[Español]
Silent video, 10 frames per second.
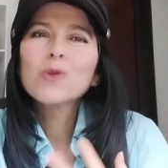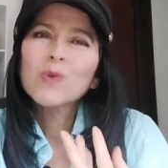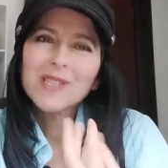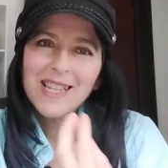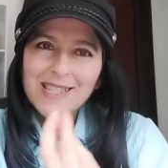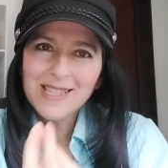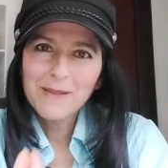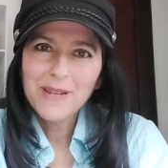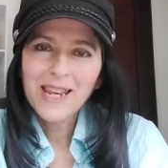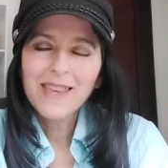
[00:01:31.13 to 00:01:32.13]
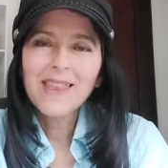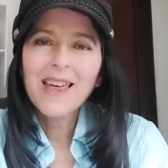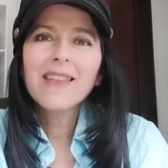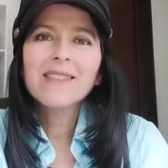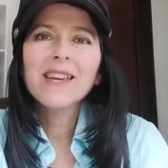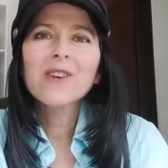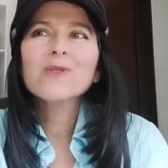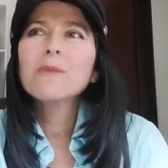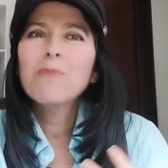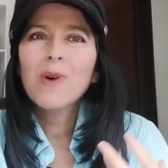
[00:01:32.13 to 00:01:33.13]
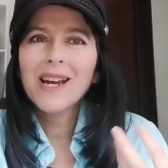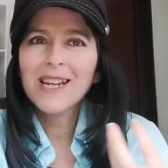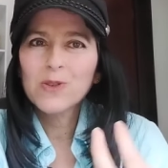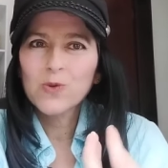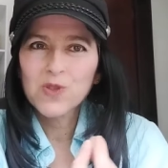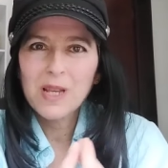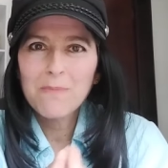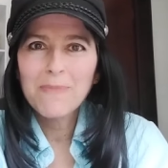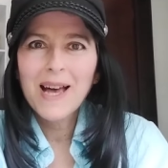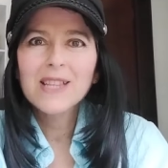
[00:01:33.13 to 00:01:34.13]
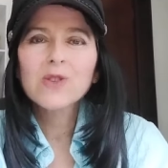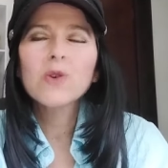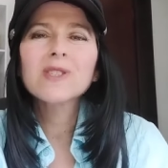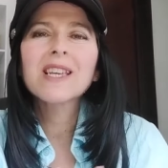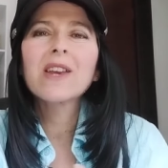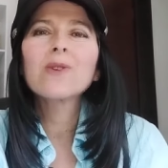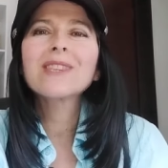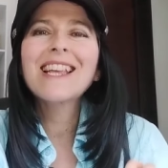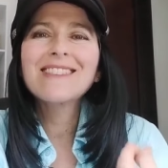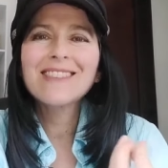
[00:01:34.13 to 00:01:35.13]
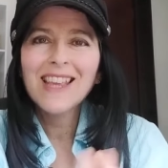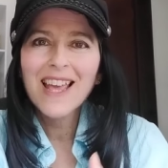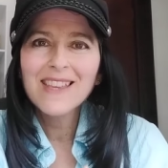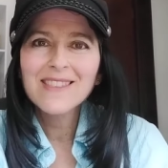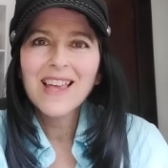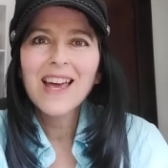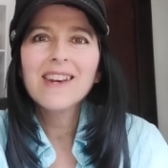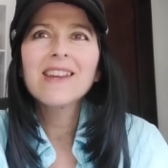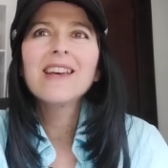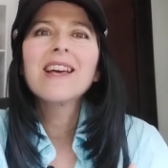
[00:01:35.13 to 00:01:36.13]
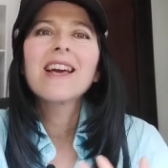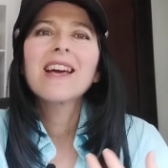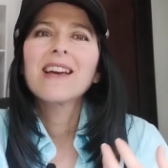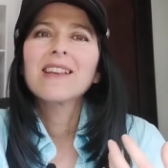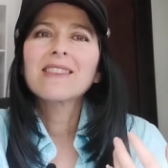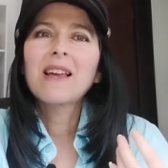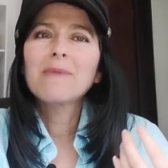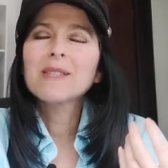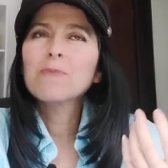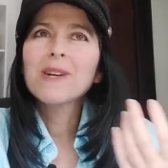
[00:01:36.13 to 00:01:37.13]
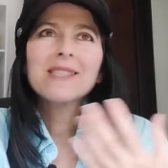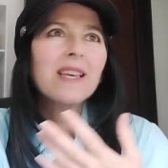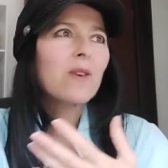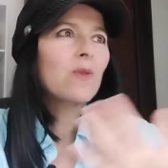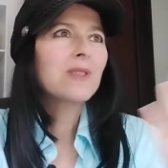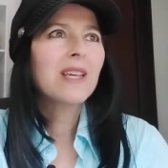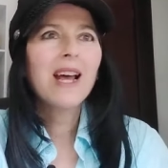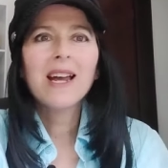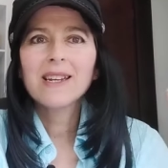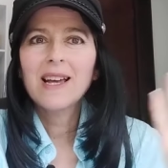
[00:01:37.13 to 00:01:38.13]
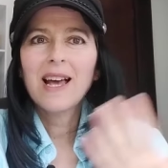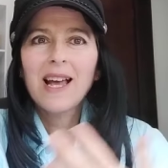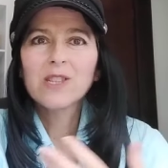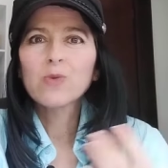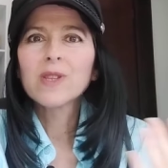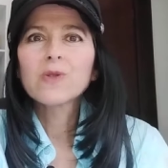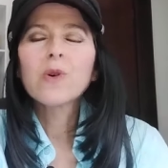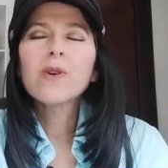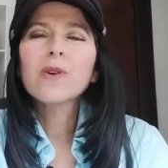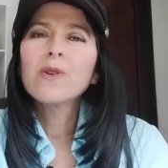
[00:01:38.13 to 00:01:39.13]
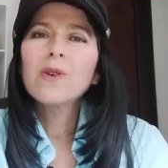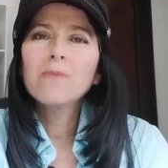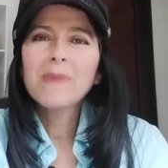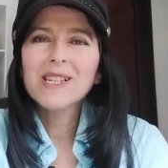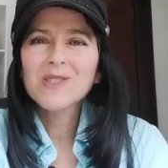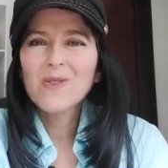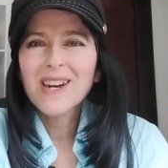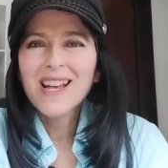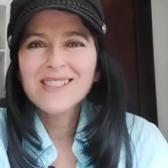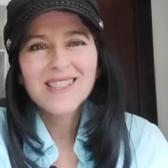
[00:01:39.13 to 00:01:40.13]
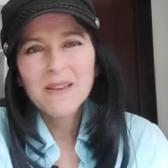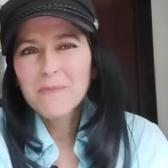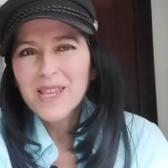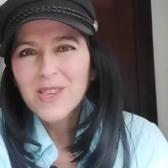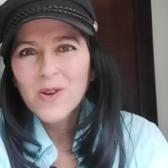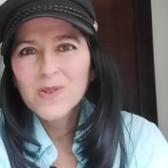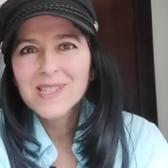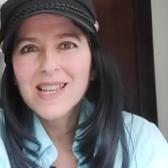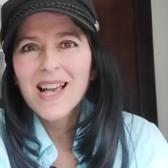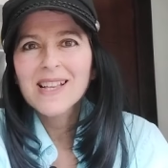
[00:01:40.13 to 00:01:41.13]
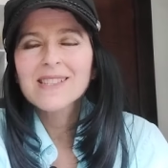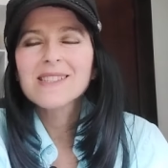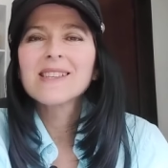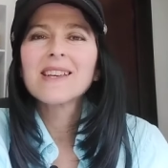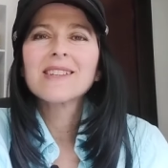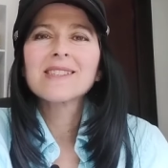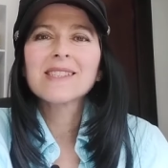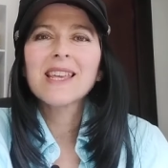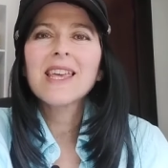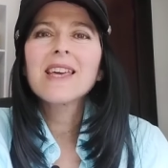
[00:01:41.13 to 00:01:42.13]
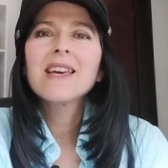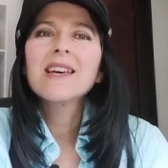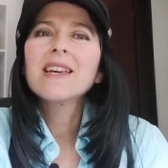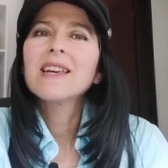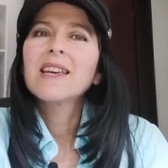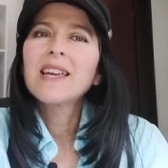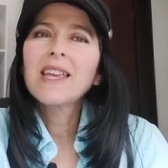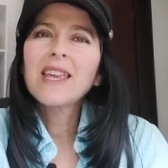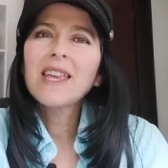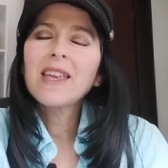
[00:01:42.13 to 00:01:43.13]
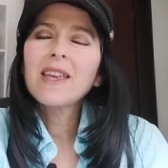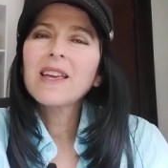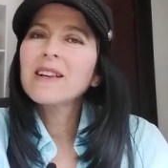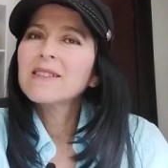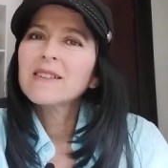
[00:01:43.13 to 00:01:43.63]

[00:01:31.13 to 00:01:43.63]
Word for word: tu sensibilidad, que no se pongan en tus zapatos, que no te entiendan. Tal vez puedes encontrar en tu entorno personas envidiosas, ¿sí? Y